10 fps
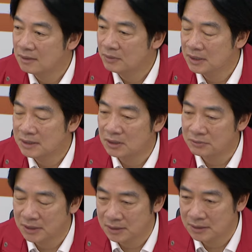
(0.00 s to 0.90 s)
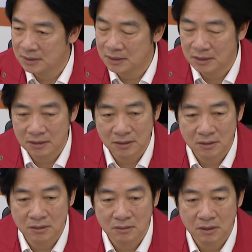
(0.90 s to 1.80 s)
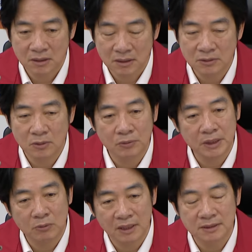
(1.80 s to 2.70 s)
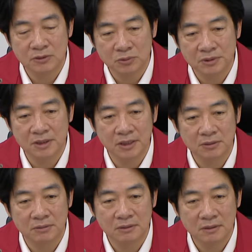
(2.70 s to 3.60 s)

会造成这个更容易发生土石流，